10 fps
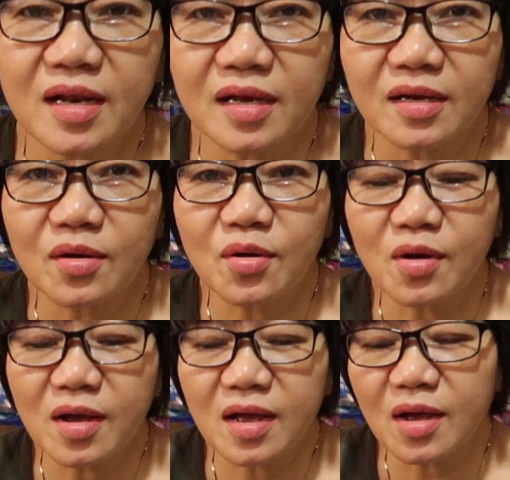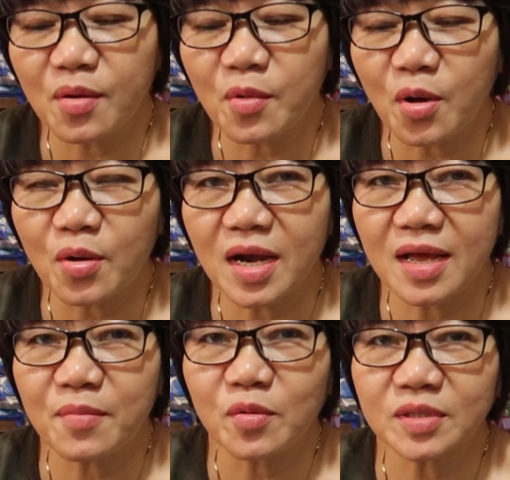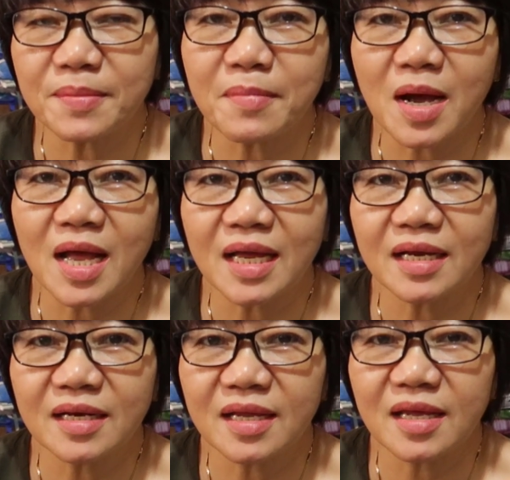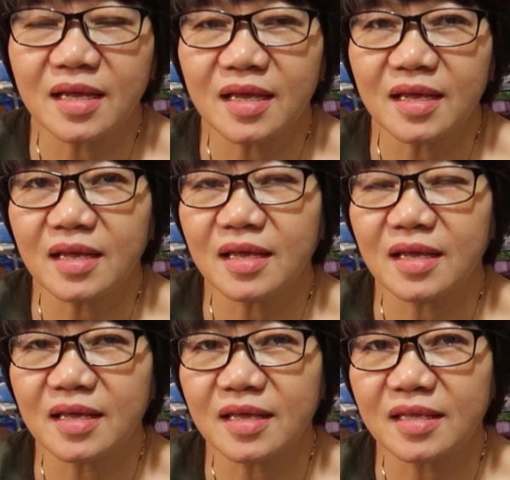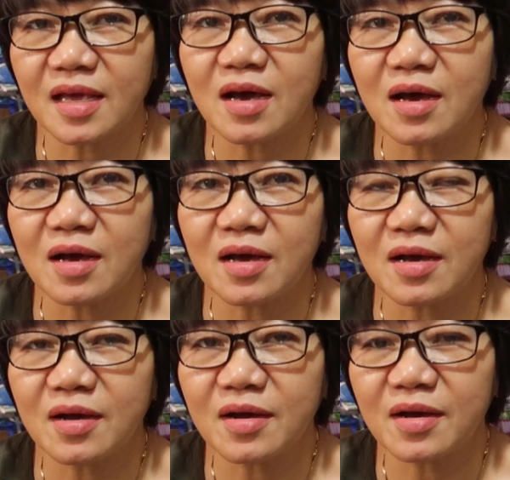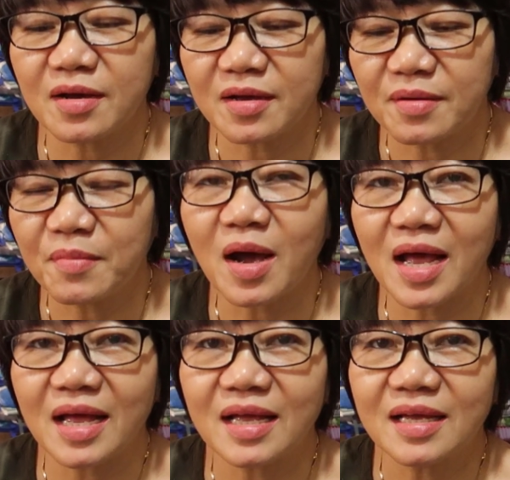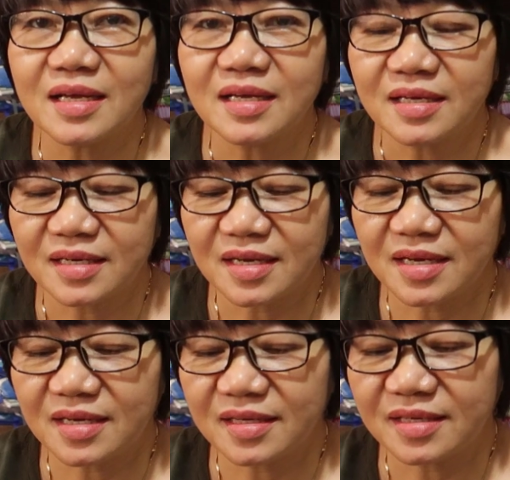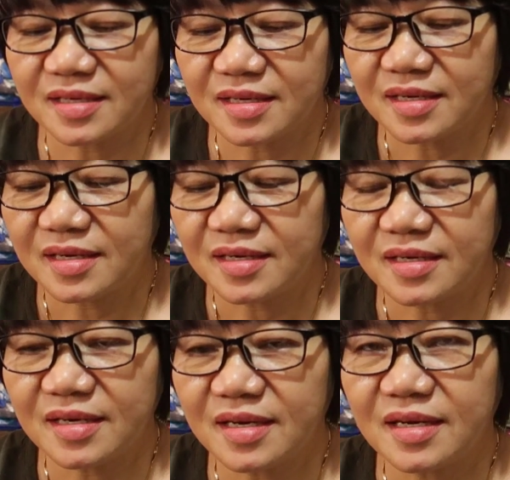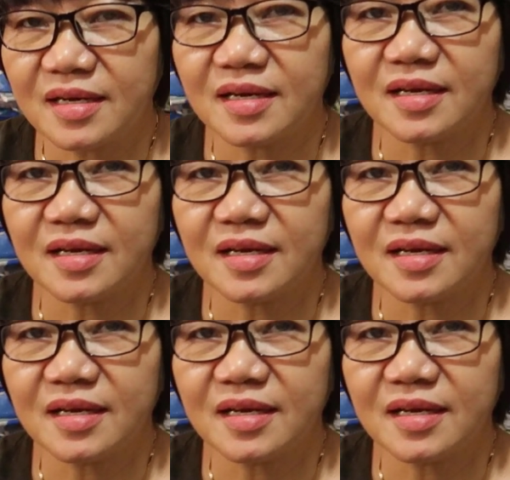đây là cô à, ủng hộ là 130 dạ à, đúng dạ dạ dạ rồi con cũng cảm ơn cô